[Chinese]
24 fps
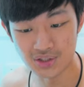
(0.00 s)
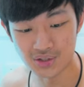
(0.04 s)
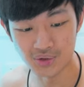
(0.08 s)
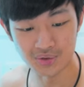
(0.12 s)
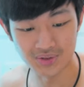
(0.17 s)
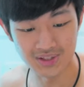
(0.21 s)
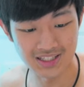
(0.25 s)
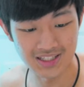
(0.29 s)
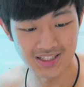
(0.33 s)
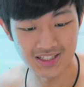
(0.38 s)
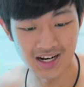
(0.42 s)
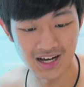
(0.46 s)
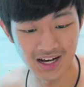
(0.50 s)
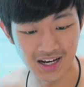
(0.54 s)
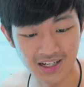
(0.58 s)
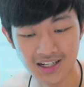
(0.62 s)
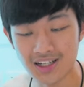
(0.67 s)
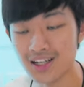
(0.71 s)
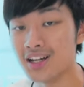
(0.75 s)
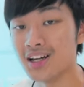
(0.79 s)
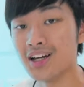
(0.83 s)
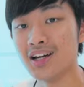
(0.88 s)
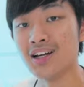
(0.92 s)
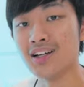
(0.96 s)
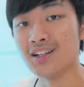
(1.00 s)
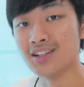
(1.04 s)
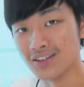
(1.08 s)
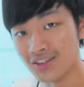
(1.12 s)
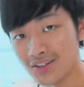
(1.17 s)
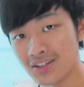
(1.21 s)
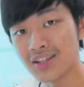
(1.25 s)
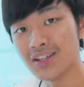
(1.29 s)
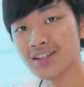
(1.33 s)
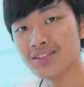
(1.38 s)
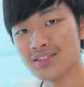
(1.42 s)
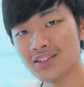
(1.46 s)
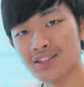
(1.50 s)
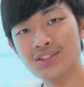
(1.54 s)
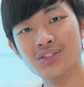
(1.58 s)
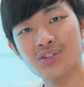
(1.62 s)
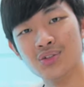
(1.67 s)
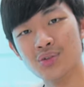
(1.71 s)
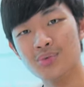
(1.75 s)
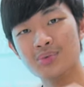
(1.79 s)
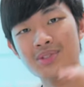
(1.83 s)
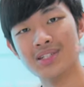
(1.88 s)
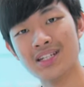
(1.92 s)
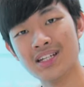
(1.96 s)
手机啦。OK，那这是
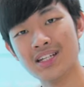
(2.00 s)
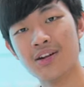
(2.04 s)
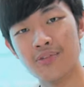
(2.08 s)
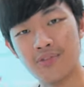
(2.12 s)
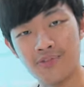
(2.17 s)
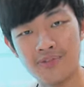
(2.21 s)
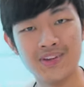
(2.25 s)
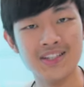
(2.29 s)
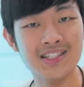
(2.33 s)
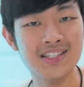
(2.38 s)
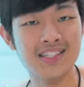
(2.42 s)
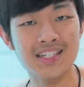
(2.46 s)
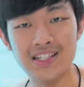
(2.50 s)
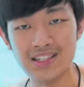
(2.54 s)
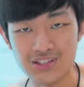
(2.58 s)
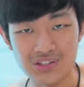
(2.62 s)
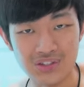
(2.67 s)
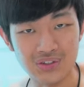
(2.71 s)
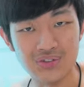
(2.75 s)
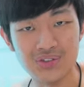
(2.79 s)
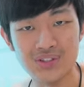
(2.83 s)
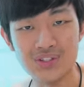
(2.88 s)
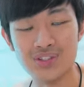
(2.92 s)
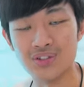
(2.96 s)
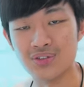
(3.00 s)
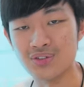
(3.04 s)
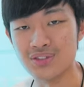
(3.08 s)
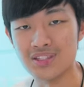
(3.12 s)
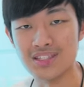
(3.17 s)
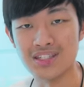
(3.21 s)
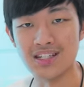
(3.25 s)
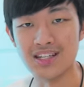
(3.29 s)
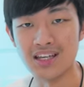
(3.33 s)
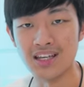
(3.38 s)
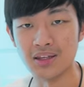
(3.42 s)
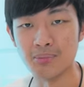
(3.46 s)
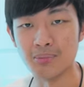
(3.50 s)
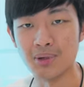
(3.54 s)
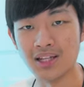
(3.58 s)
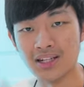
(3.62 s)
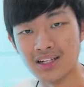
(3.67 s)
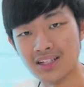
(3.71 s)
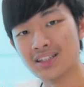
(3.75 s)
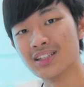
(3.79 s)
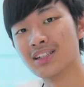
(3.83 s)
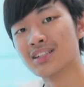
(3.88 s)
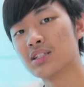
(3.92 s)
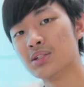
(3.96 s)
我们今天的分解 Sony 手机的影片。那
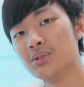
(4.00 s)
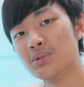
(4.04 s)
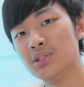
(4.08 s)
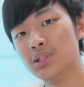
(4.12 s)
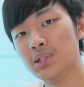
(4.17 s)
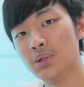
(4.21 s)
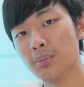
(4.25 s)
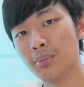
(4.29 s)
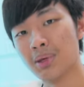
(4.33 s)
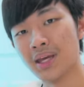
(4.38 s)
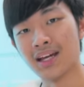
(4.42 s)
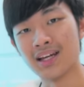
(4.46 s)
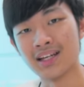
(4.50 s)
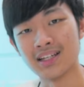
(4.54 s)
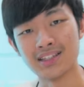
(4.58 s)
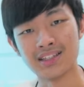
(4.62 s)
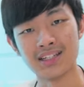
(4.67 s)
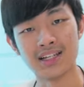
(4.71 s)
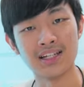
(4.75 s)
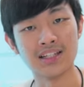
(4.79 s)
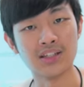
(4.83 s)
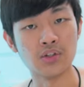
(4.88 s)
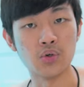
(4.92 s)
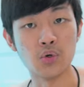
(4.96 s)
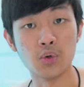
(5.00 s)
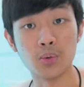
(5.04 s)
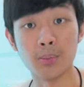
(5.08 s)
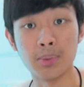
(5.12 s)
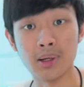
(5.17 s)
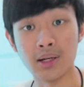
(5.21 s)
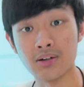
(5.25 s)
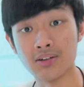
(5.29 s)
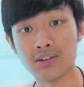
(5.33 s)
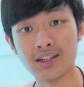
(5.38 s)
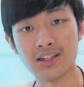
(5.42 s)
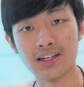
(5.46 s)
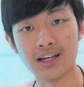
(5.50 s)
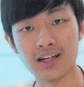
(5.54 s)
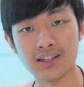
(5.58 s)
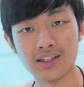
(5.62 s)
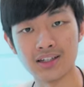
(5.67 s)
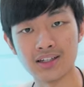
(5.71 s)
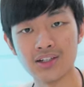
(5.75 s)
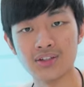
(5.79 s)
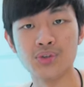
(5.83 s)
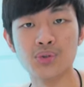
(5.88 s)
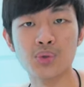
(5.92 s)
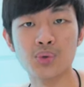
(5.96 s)
当然，喜欢这影片，可以在订阅频道可以看
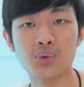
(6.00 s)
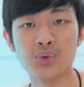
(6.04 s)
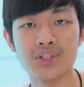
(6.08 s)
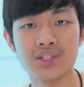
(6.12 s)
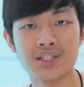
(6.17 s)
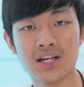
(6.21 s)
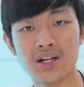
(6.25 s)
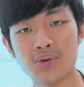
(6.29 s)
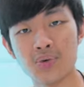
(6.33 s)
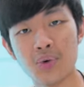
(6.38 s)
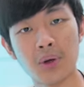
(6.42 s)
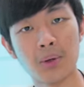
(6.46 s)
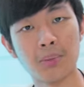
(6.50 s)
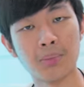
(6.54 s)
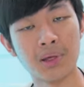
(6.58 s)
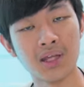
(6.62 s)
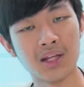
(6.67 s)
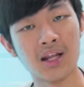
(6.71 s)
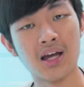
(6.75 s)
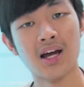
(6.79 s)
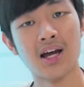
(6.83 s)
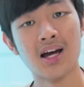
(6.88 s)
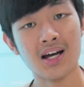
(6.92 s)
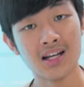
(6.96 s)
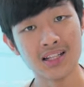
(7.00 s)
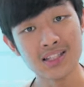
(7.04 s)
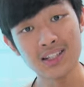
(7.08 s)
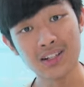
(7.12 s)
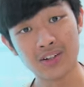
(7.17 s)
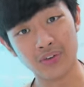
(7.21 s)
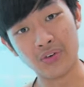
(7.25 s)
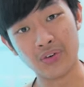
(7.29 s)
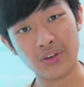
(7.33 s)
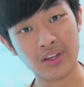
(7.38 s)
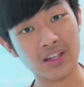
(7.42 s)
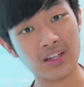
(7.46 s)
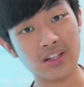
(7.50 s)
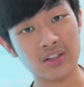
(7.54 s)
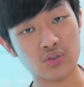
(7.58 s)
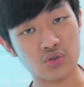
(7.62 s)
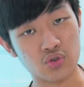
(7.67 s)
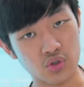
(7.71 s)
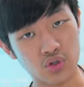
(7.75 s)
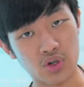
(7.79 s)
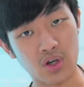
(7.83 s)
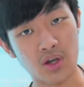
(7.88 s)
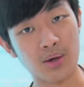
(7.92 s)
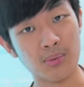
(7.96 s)
更多的相关影片。这里有一个
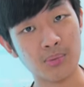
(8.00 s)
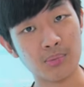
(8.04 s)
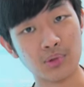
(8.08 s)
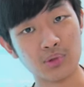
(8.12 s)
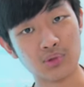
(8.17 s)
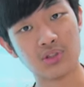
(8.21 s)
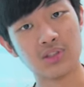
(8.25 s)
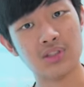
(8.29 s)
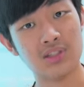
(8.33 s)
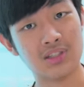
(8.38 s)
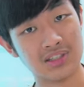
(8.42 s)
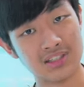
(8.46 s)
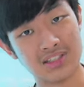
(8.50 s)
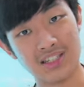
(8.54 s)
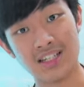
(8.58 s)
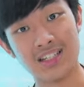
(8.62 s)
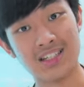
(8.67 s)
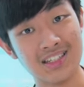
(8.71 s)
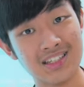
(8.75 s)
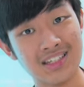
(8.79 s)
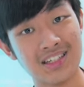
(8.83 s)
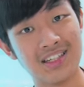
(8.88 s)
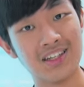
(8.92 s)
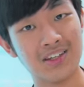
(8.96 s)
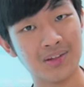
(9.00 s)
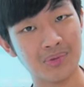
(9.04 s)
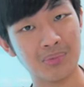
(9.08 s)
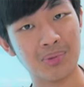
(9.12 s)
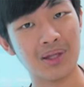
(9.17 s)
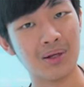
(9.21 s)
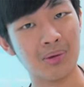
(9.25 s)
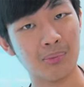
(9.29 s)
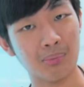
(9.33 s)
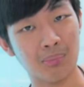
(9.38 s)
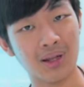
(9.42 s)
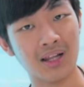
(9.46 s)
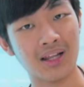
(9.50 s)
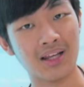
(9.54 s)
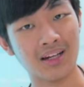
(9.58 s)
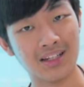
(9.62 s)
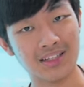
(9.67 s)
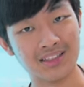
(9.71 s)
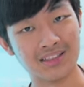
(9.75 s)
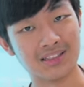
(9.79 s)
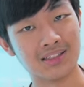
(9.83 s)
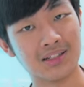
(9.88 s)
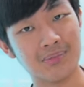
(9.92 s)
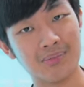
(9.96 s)
全部都是神奇影片的
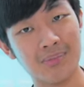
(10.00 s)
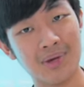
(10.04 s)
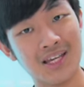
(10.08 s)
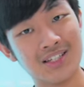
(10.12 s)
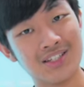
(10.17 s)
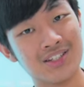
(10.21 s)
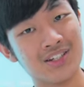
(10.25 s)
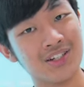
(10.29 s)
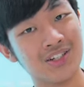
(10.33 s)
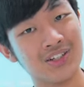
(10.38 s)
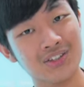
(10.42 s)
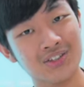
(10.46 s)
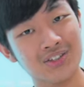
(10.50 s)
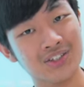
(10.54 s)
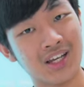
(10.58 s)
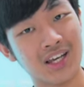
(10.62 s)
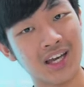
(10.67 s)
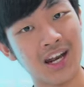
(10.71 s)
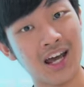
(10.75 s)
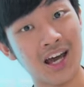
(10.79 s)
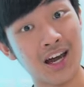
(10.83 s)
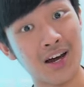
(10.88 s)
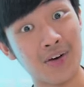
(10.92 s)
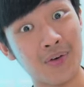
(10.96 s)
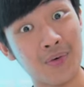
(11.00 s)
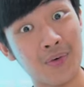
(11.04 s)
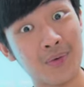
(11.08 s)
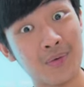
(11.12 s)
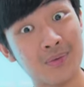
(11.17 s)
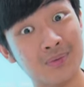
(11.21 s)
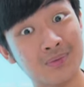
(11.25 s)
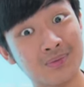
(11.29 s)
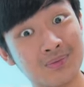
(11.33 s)
playlist，make sure you check it out.